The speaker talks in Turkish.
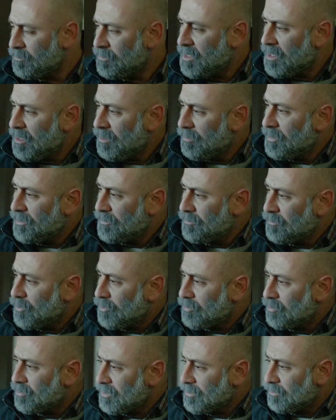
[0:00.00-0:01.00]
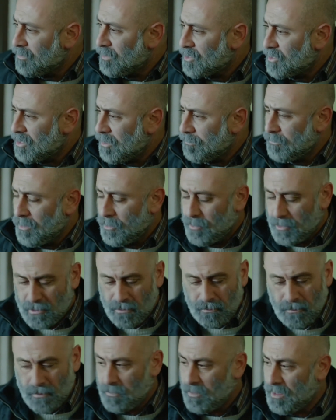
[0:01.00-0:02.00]
niye haberim yok bundan? Ben Şam babası
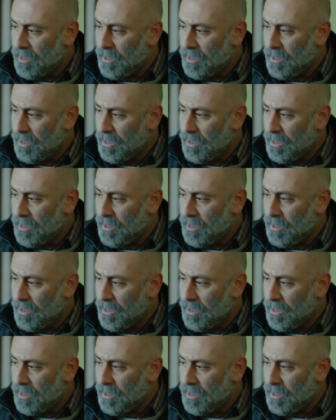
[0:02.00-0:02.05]
mıyım ya?